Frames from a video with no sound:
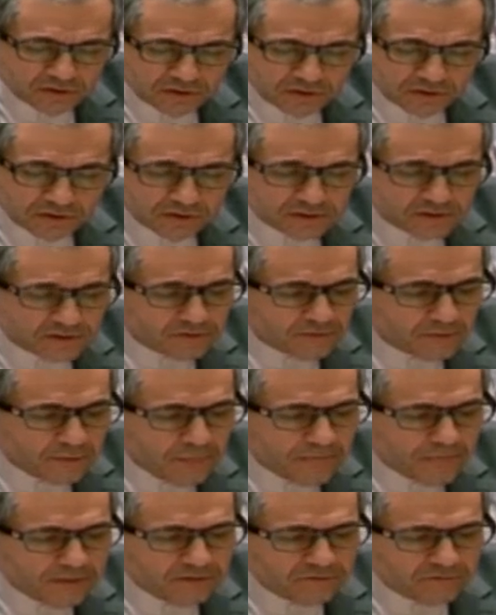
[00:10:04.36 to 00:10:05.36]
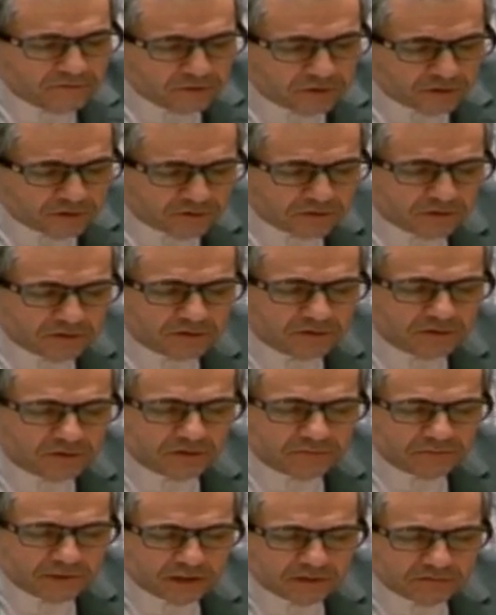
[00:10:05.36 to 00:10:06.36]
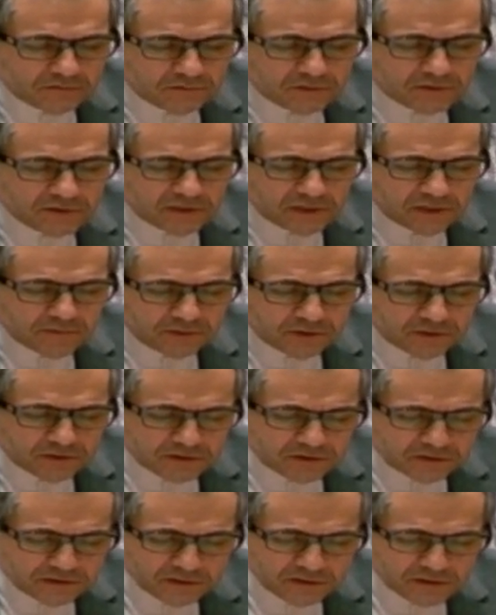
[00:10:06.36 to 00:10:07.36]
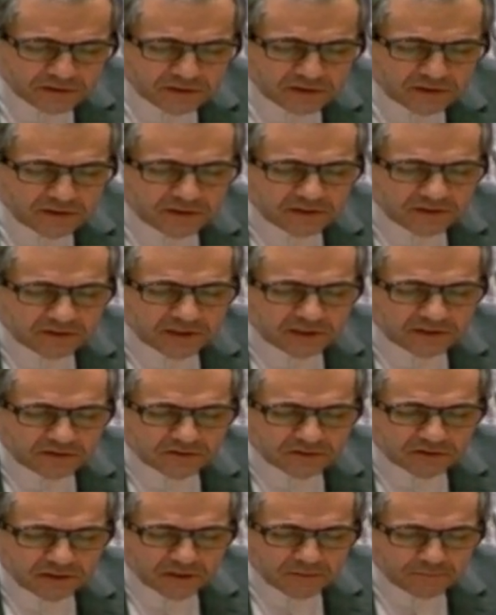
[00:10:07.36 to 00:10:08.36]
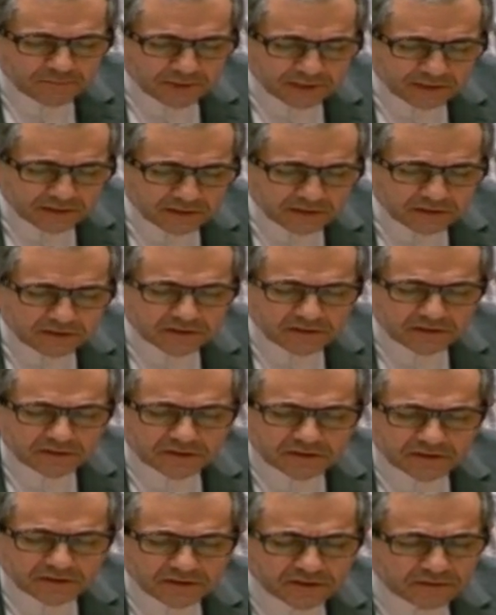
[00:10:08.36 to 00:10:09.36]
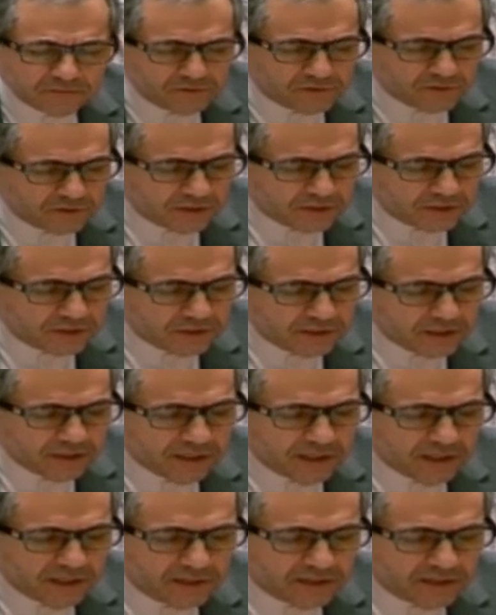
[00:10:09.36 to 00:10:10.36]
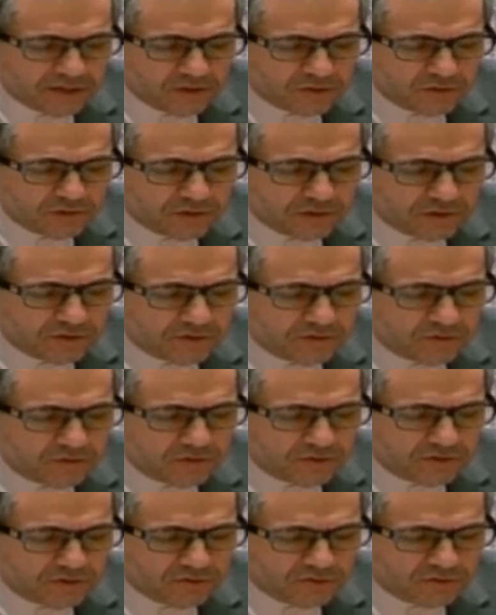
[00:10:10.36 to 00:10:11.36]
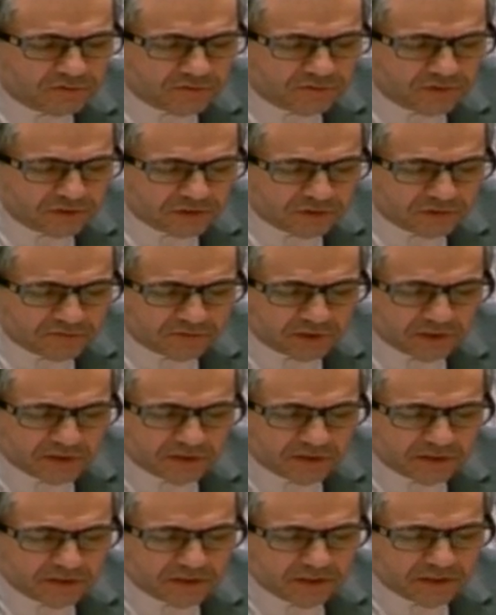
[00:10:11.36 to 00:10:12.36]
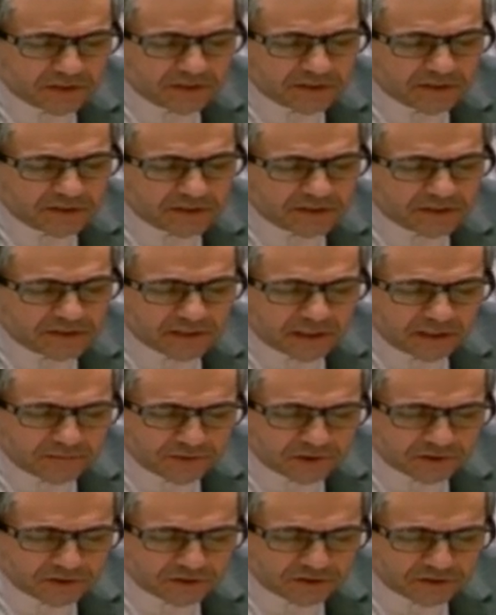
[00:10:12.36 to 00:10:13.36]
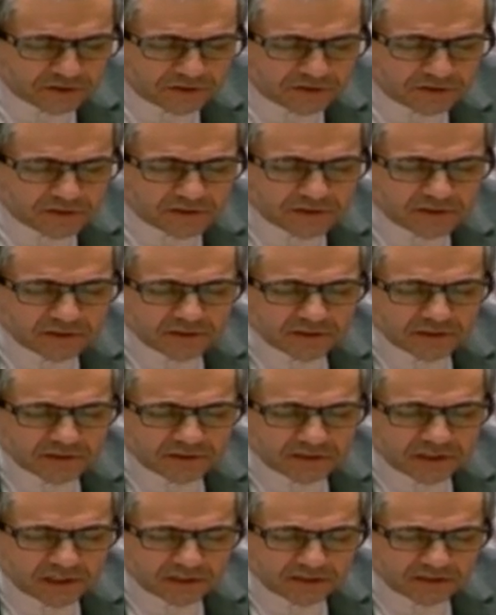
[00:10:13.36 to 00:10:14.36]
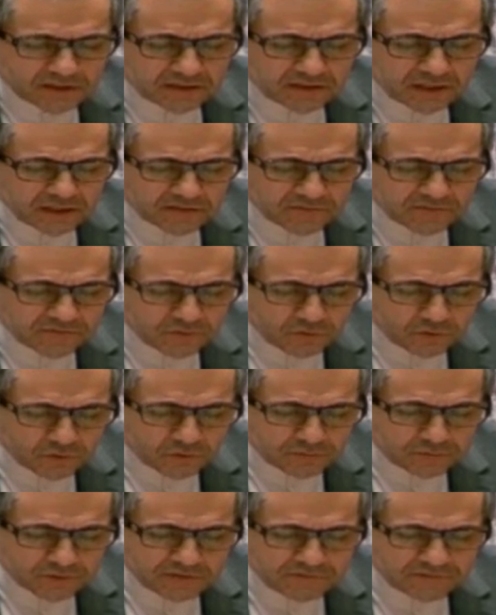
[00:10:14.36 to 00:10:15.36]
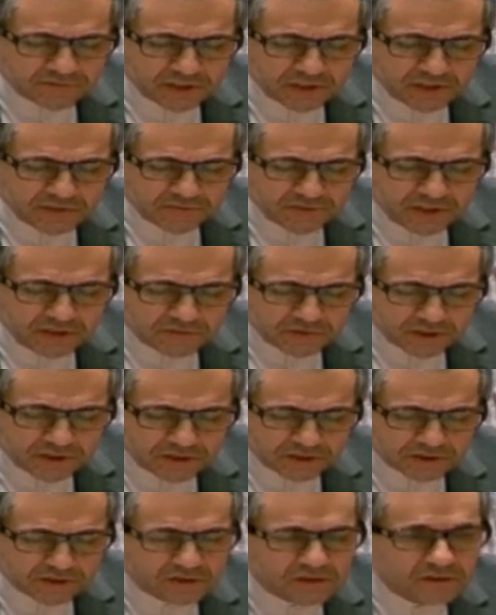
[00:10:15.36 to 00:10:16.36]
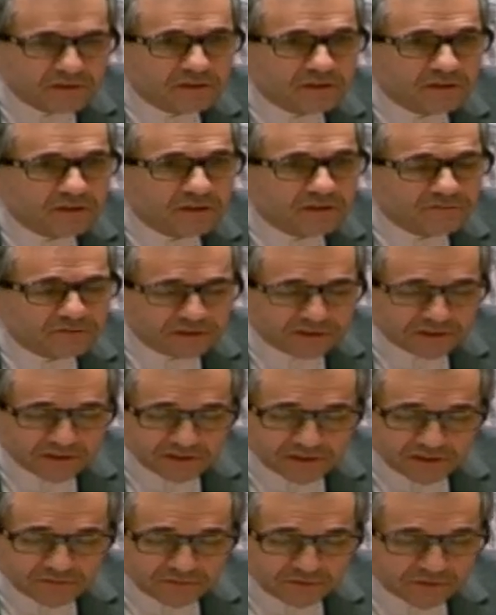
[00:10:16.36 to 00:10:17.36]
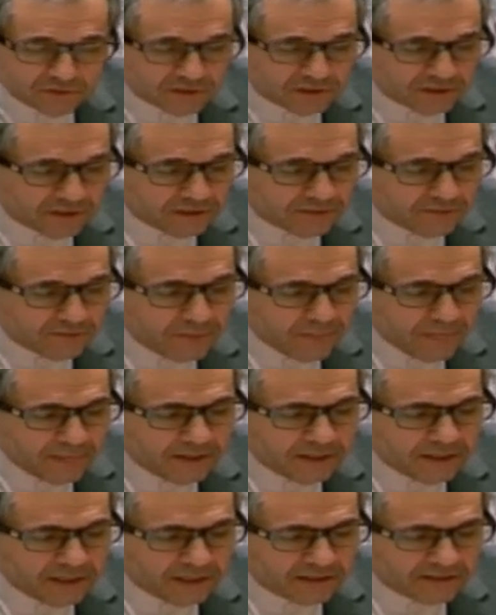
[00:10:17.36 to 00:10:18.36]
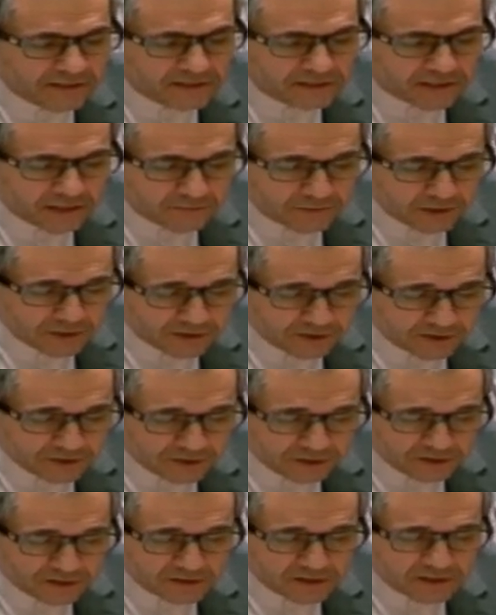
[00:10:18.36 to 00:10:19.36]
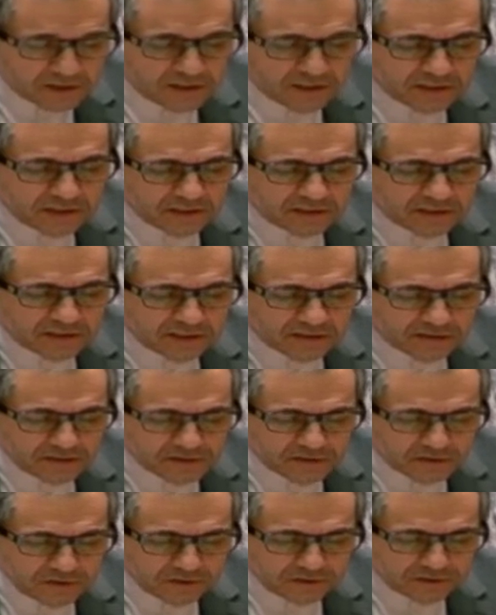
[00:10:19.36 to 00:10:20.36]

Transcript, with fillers: من قبل الولايات المتحدة والكيان الصهيوني نعم طهران كانت ضحية للهجمات الإلكترونية من قبل الولايات المتحدة والكيان الصهيوني هذه المجموعة تشكل مكانا مناسبا للتحقيق بهذه الإجراءات غير القانونية طهران ترفض استخدام القوة في الفضاء السبراني